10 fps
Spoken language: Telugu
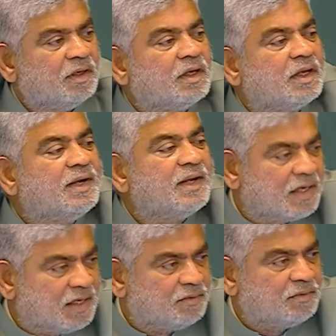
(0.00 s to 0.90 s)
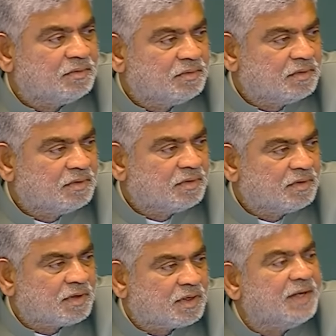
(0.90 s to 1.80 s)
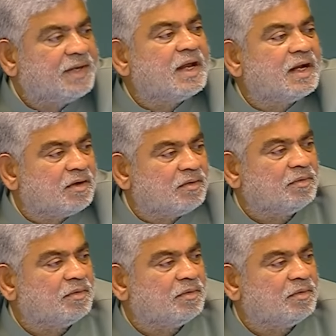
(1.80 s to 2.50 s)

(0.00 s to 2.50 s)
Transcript: కేటీఆర్ గారు కేటీఆర్ గారు